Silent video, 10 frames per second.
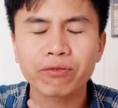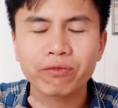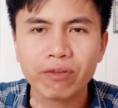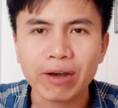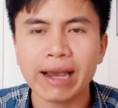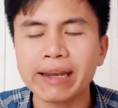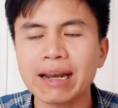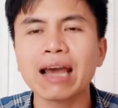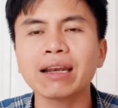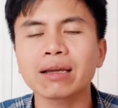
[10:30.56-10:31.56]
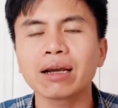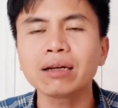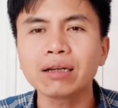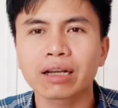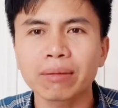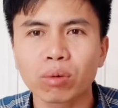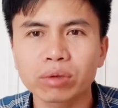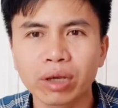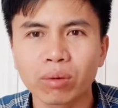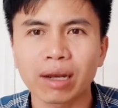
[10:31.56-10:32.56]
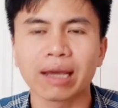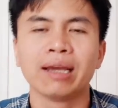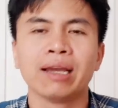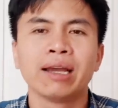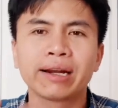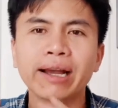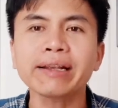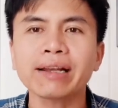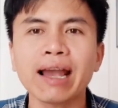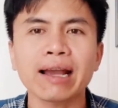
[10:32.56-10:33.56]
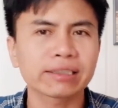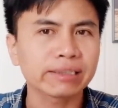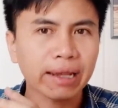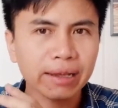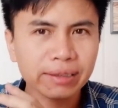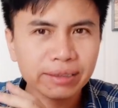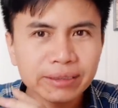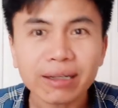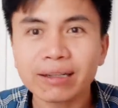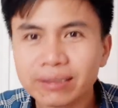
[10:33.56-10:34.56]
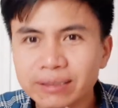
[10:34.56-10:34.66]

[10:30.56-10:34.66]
phải đáp ứng được cái mục tiêu là khách hàng sẽ chắc